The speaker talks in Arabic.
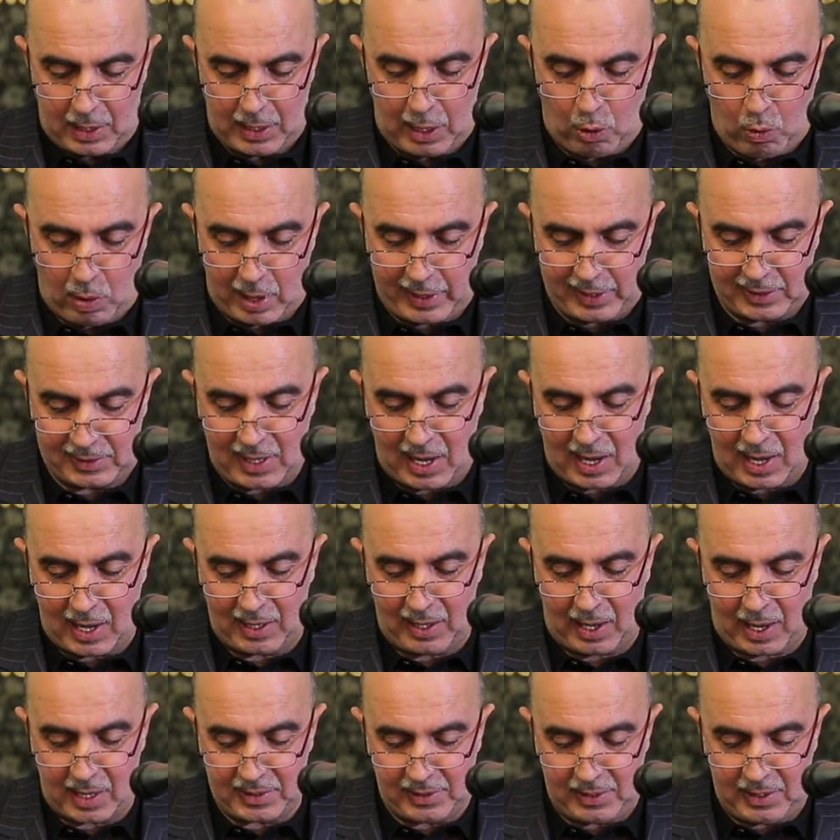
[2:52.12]
لو أردنا
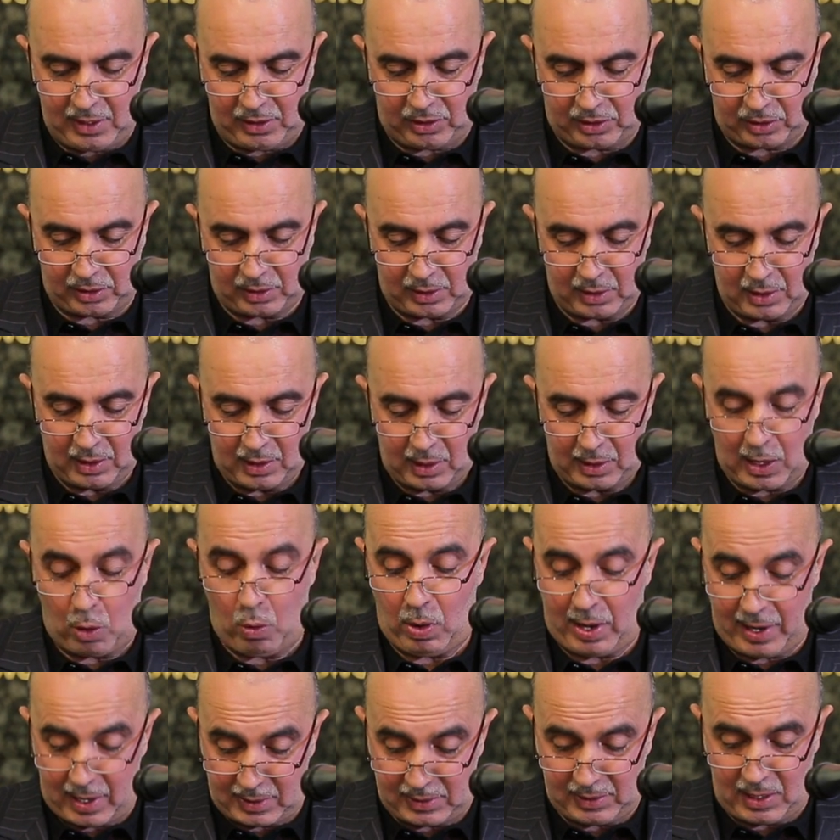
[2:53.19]
الحديث
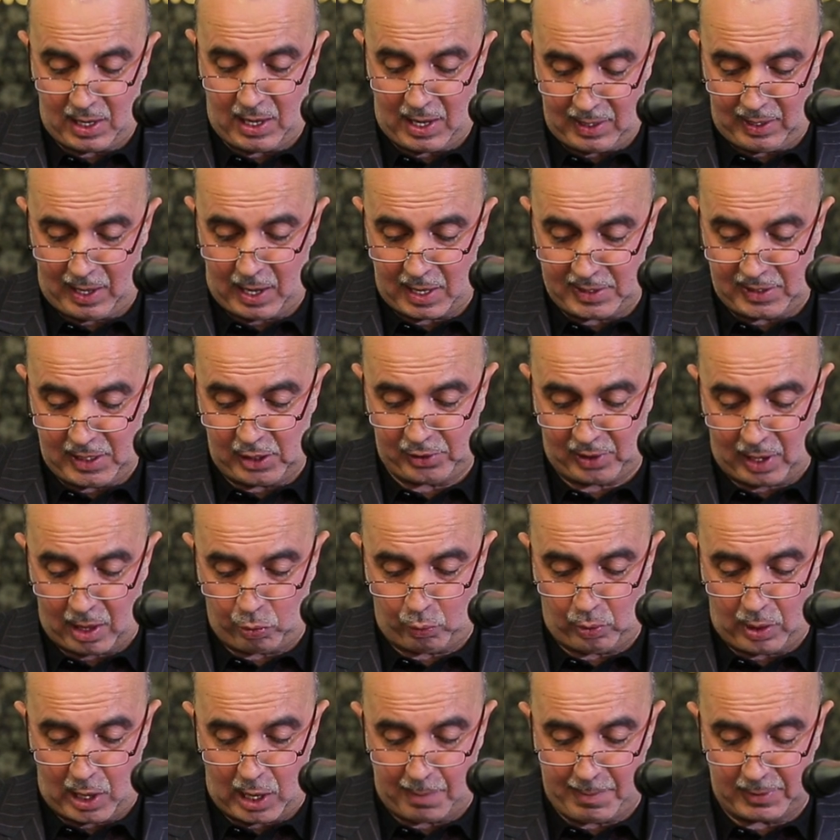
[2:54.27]
لو أردنا الحديث عن
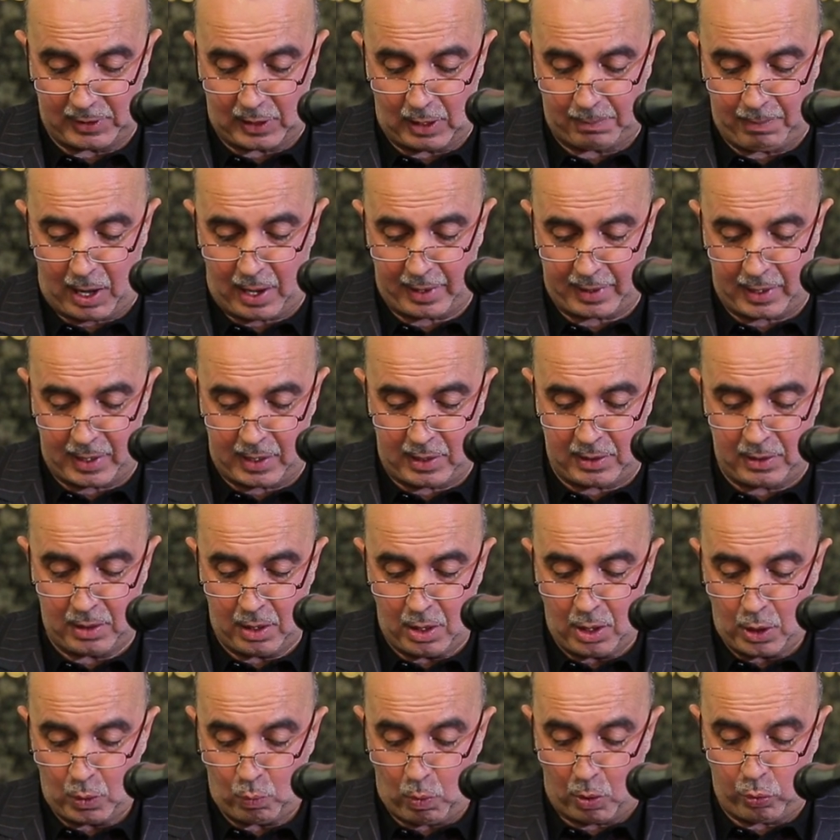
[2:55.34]
ظلامة البحرين
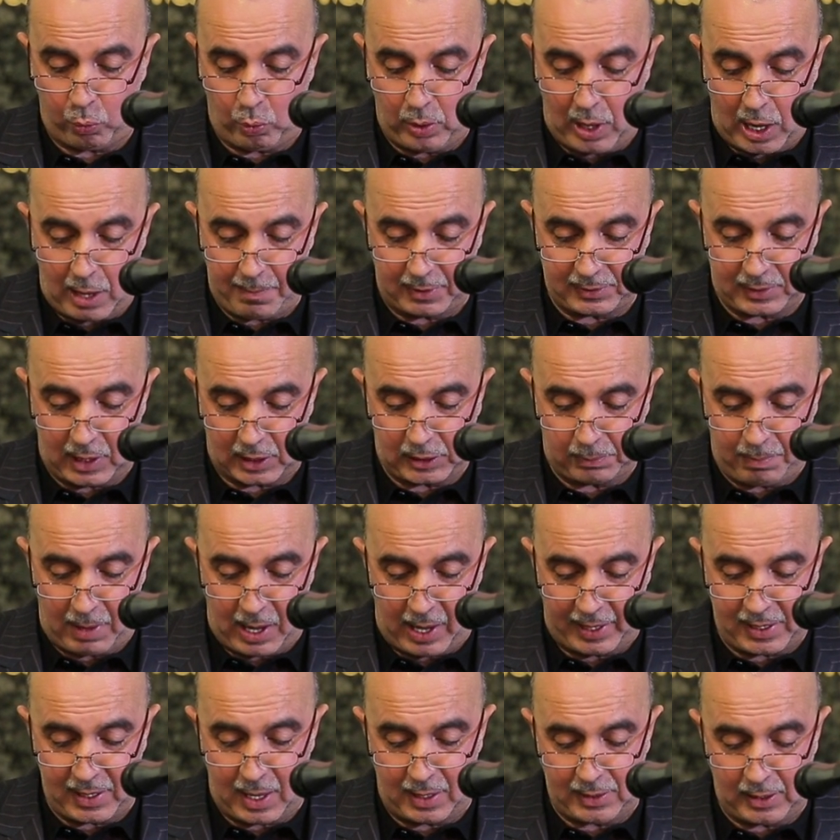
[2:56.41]
وظلامة
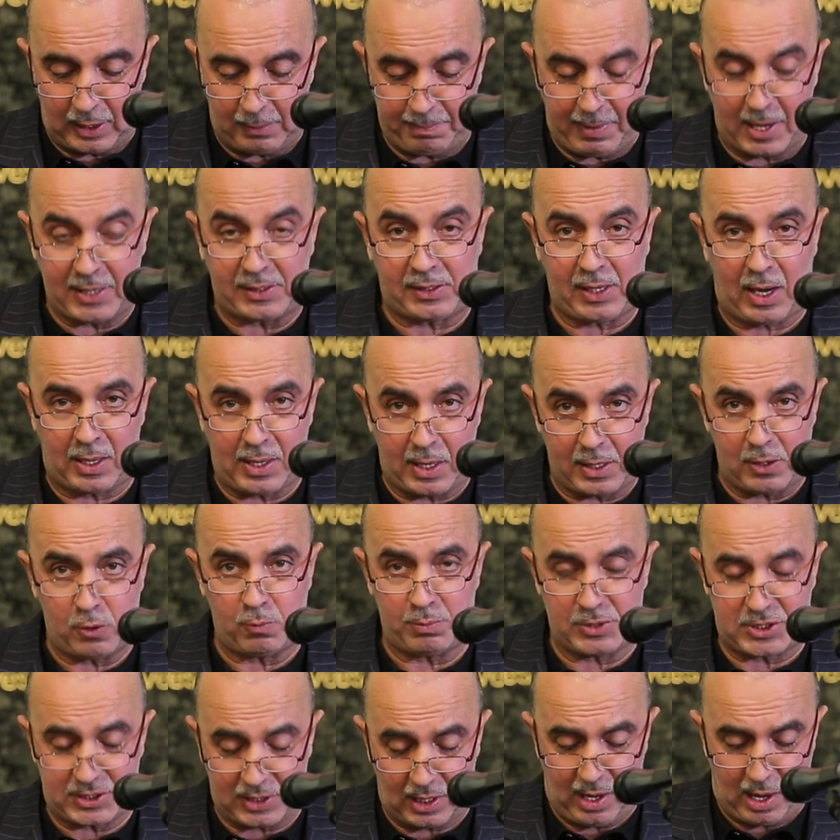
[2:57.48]
أتباع أهل البيت عليهم
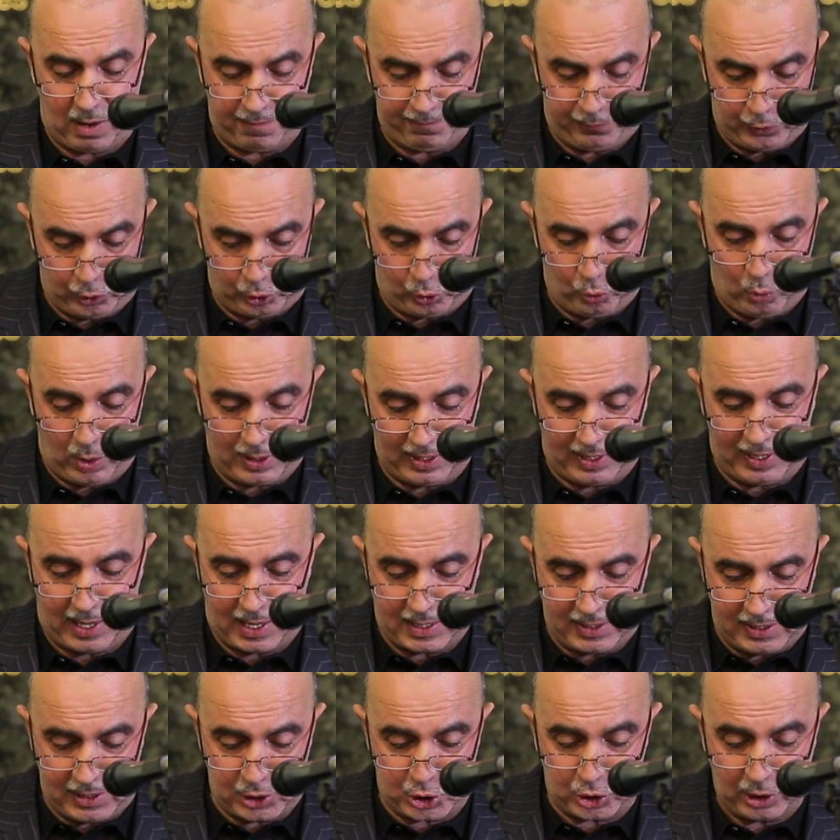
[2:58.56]
السلام في دول
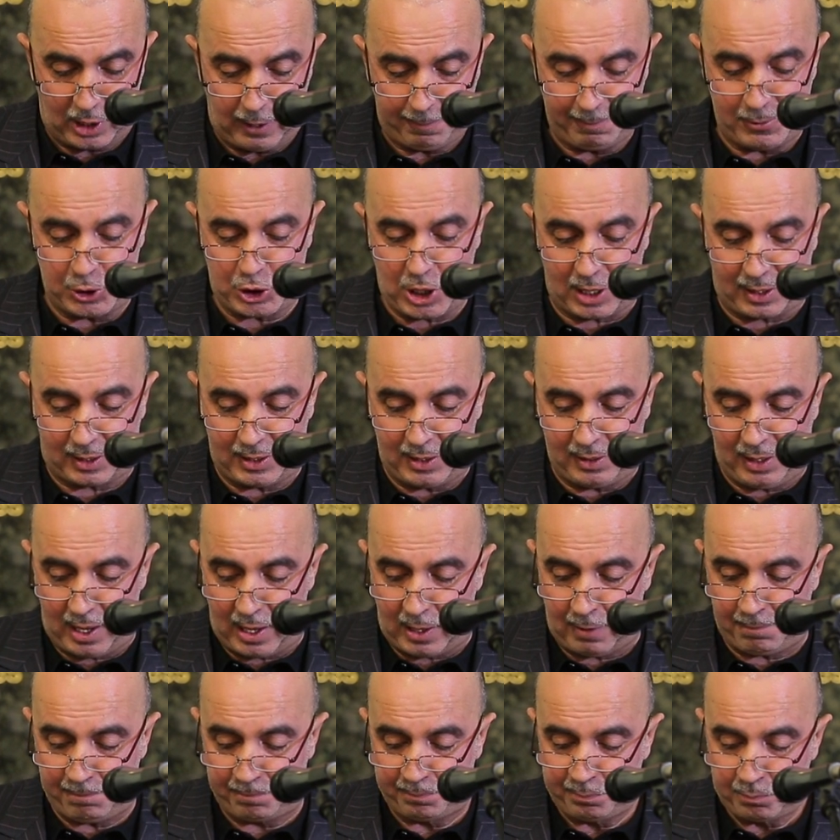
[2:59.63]
الخليج بشكل
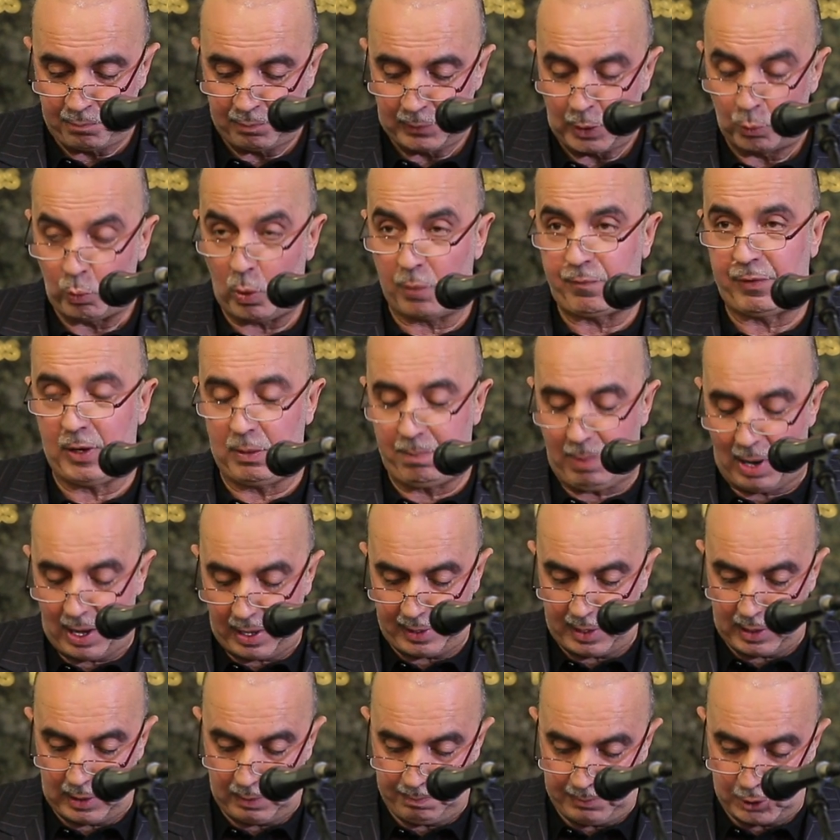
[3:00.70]
عام وفي
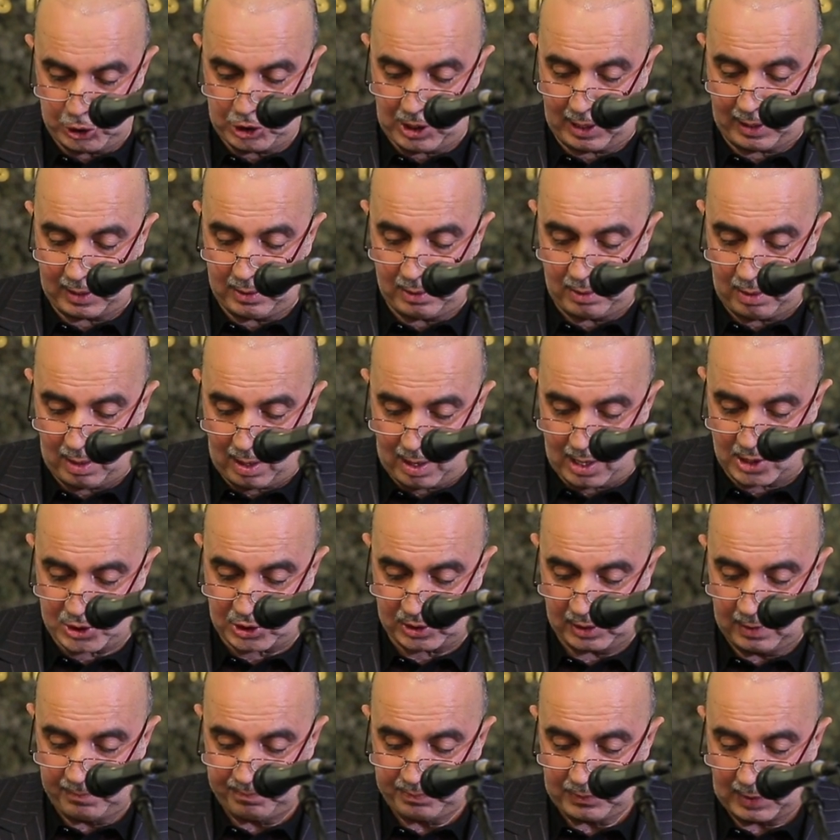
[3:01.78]
البحرين بشكل خاص
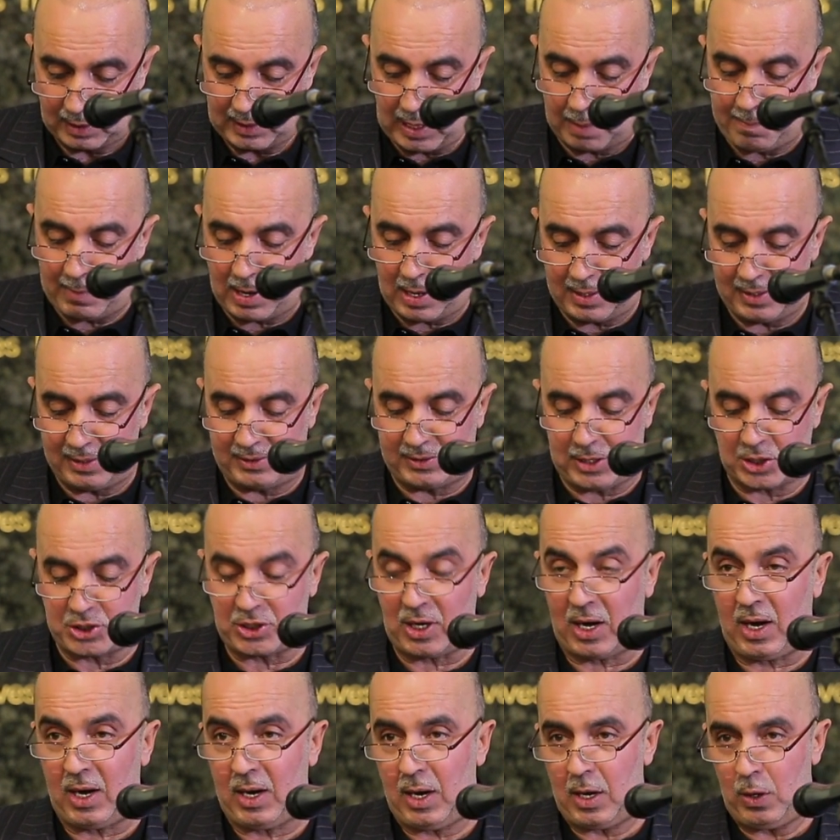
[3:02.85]
لما
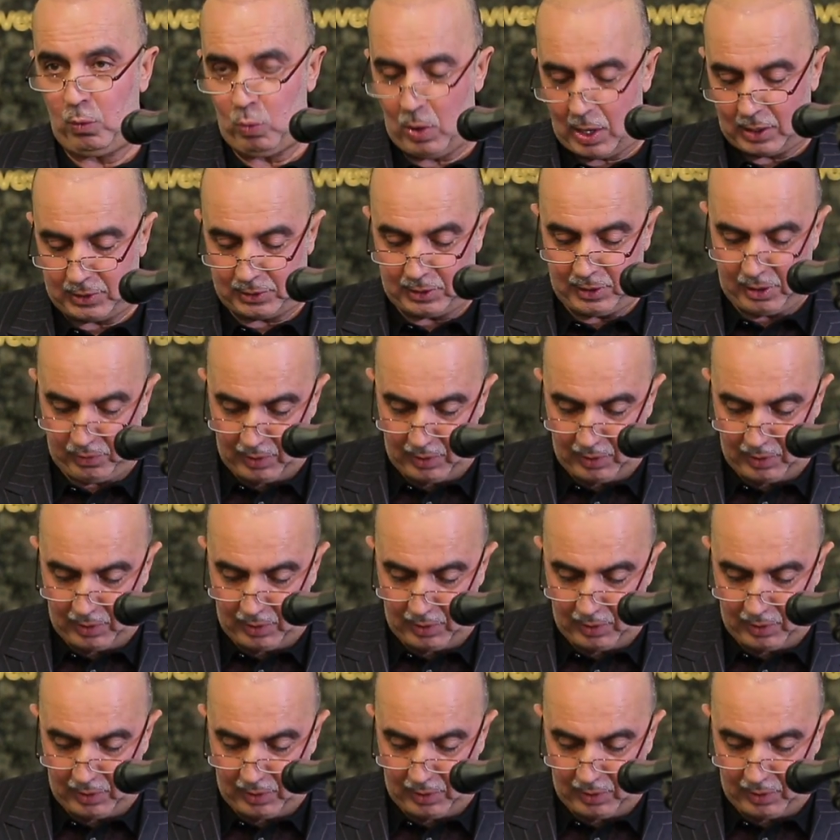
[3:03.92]
اتسع الوقت